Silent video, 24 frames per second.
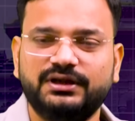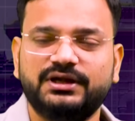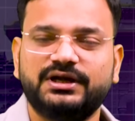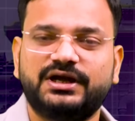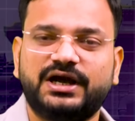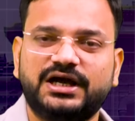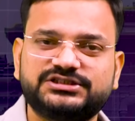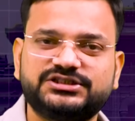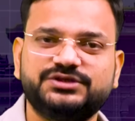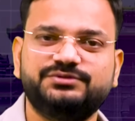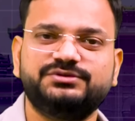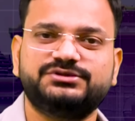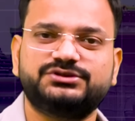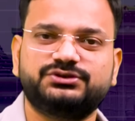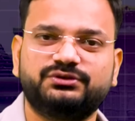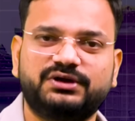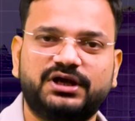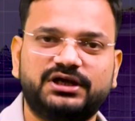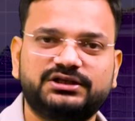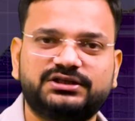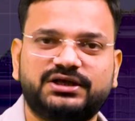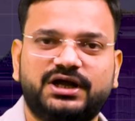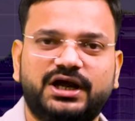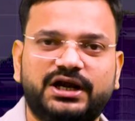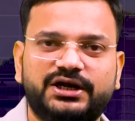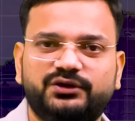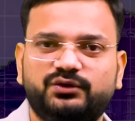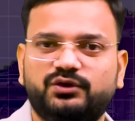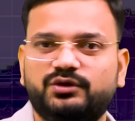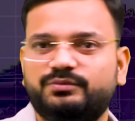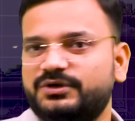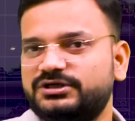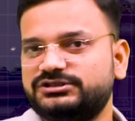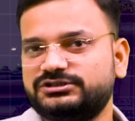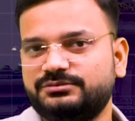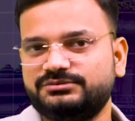काशी विश्वनाथ कॉरिडोर
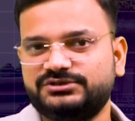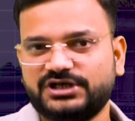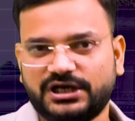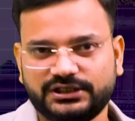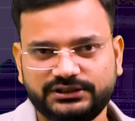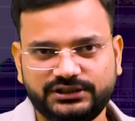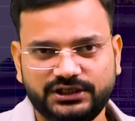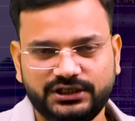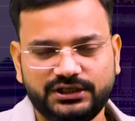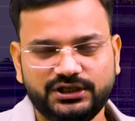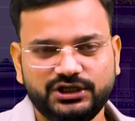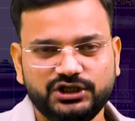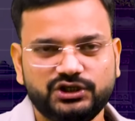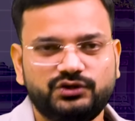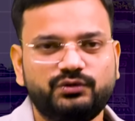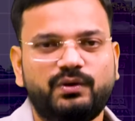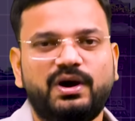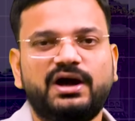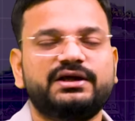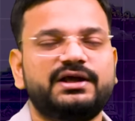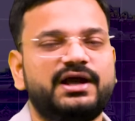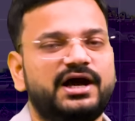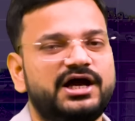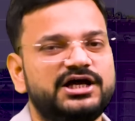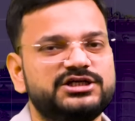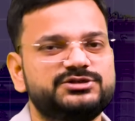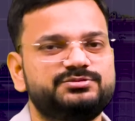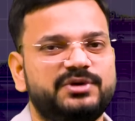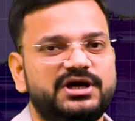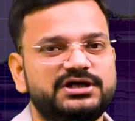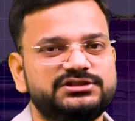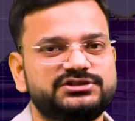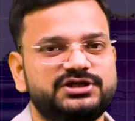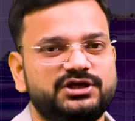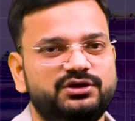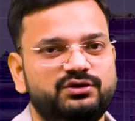पर जब जाइए तो वहां के
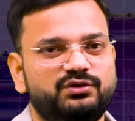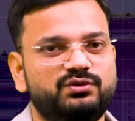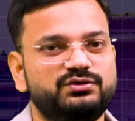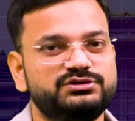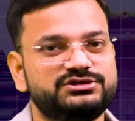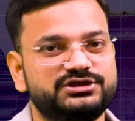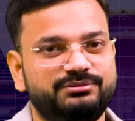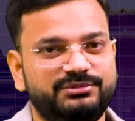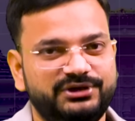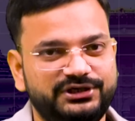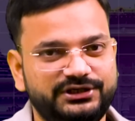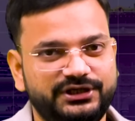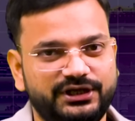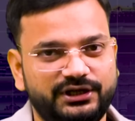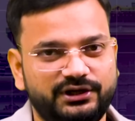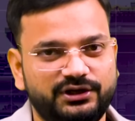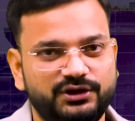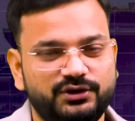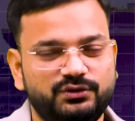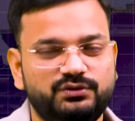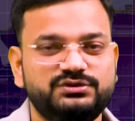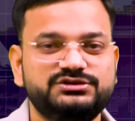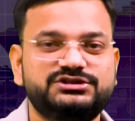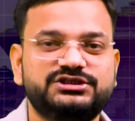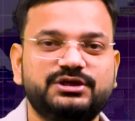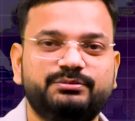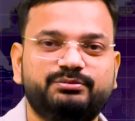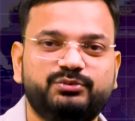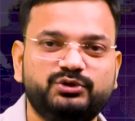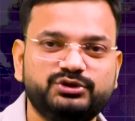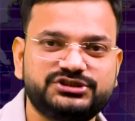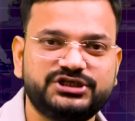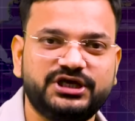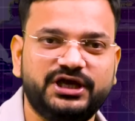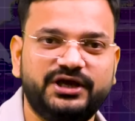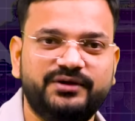आसपास के लोगों से मिलिए उनसे
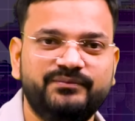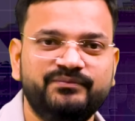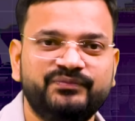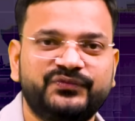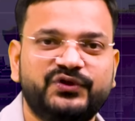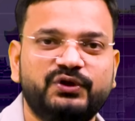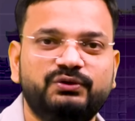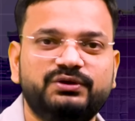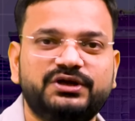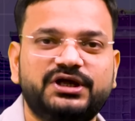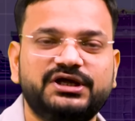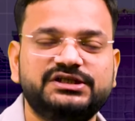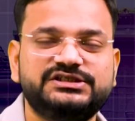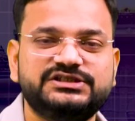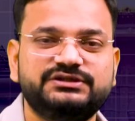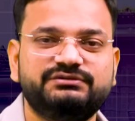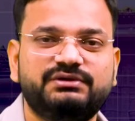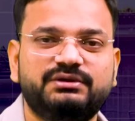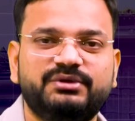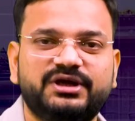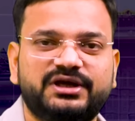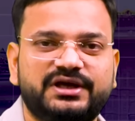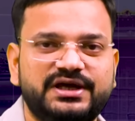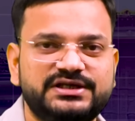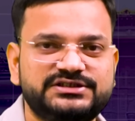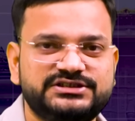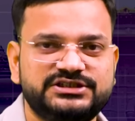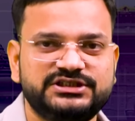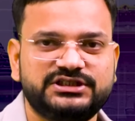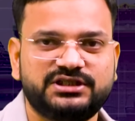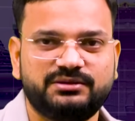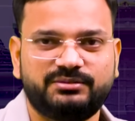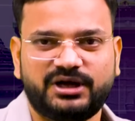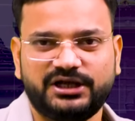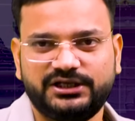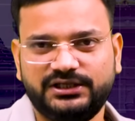पूछिए कि उनके जीवन में कैसी
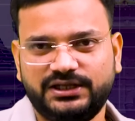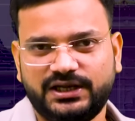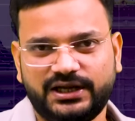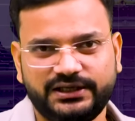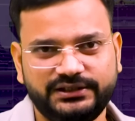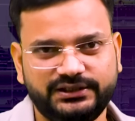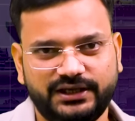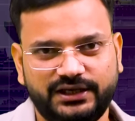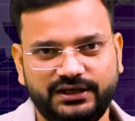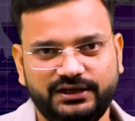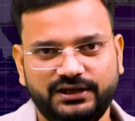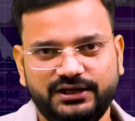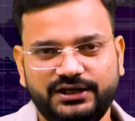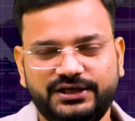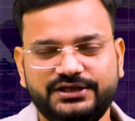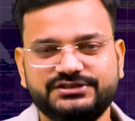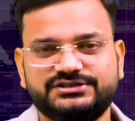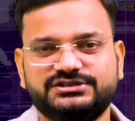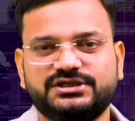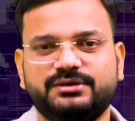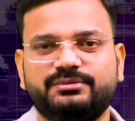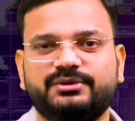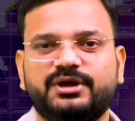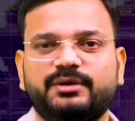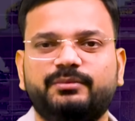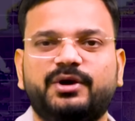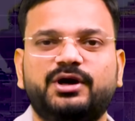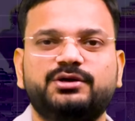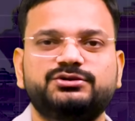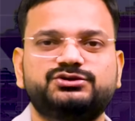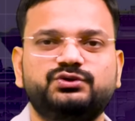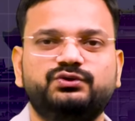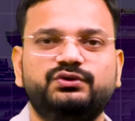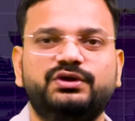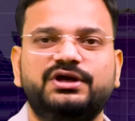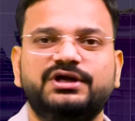तबाही आई है इन सब के
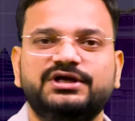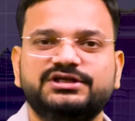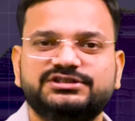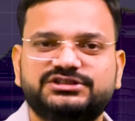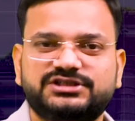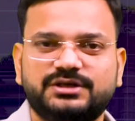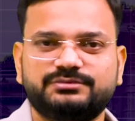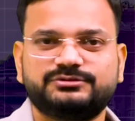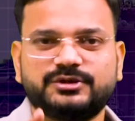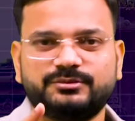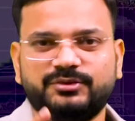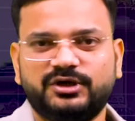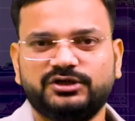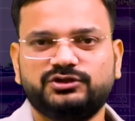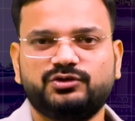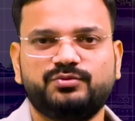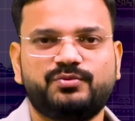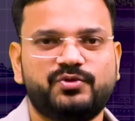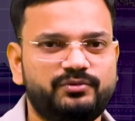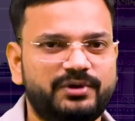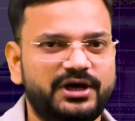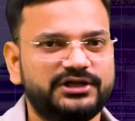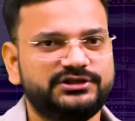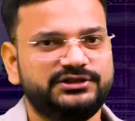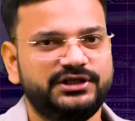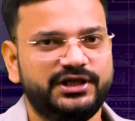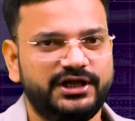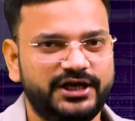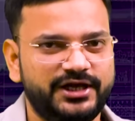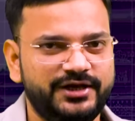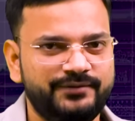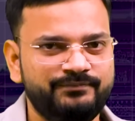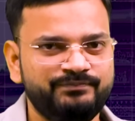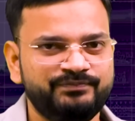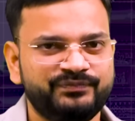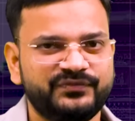बावजूद सबसे महत्वपूर्ण बात यह
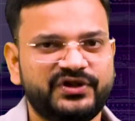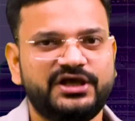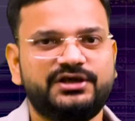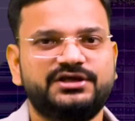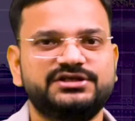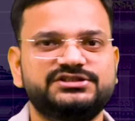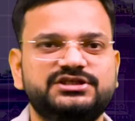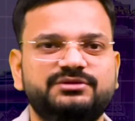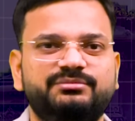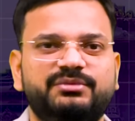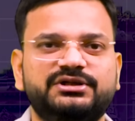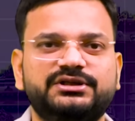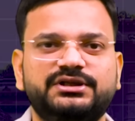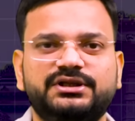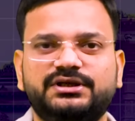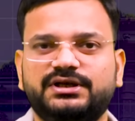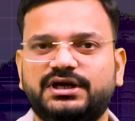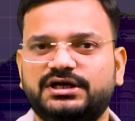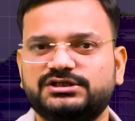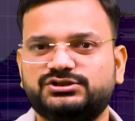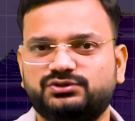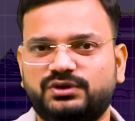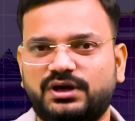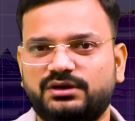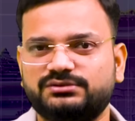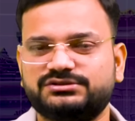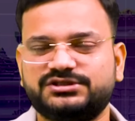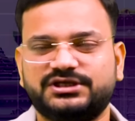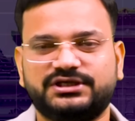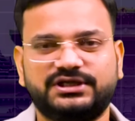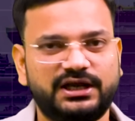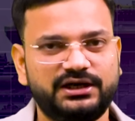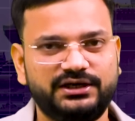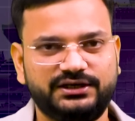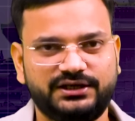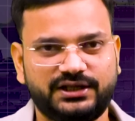है कि किसी मंदिर का चुनाव से
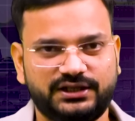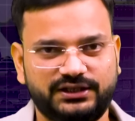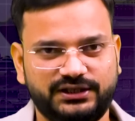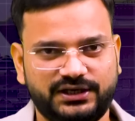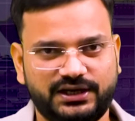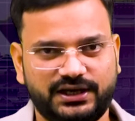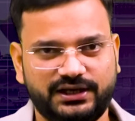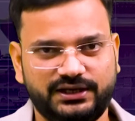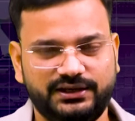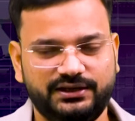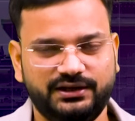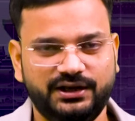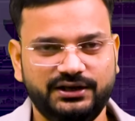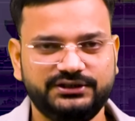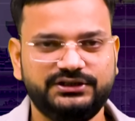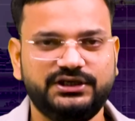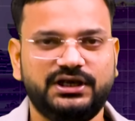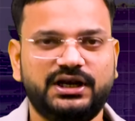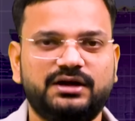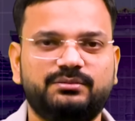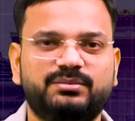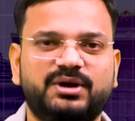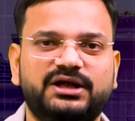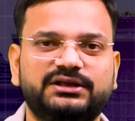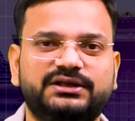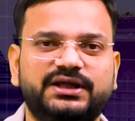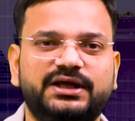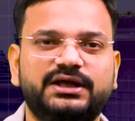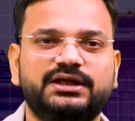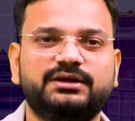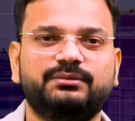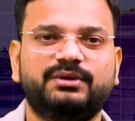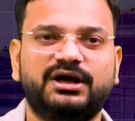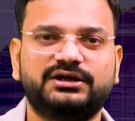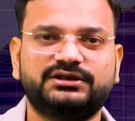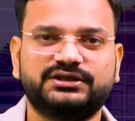क्या लेना देना है यह अलग बात है
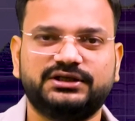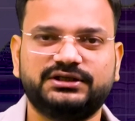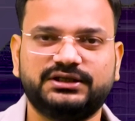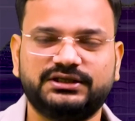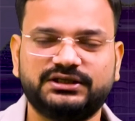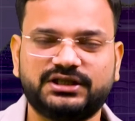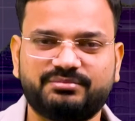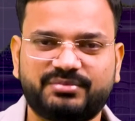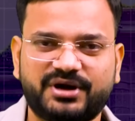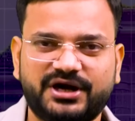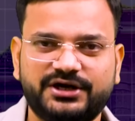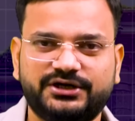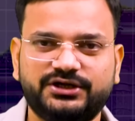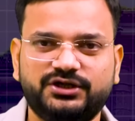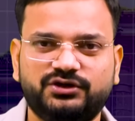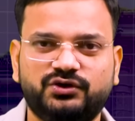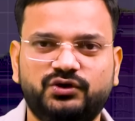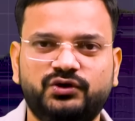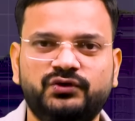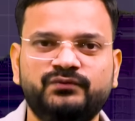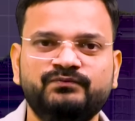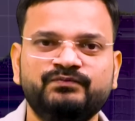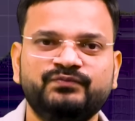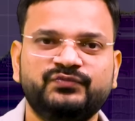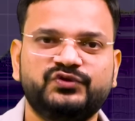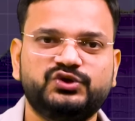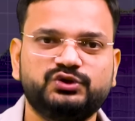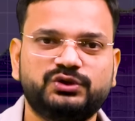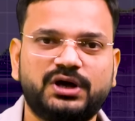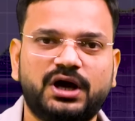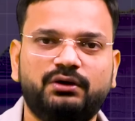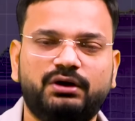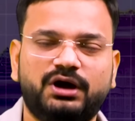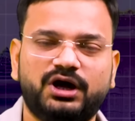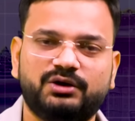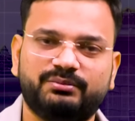कि भारतीय जनता पार्टी को
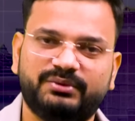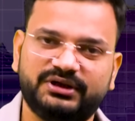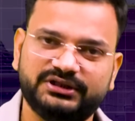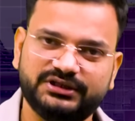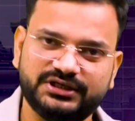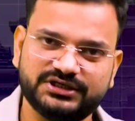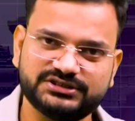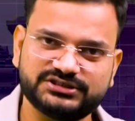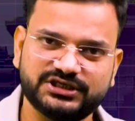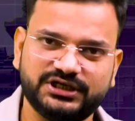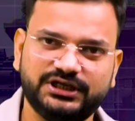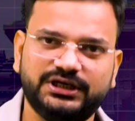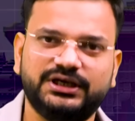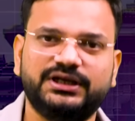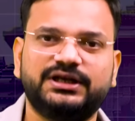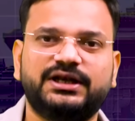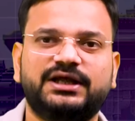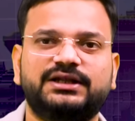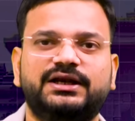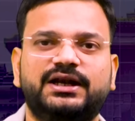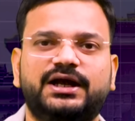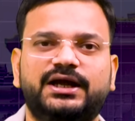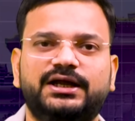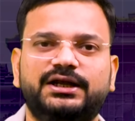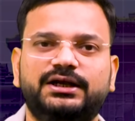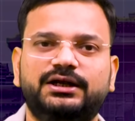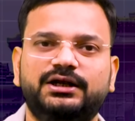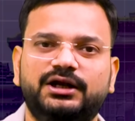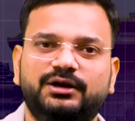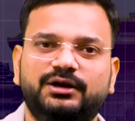चुनाव और मंदिर से ही लेना देना है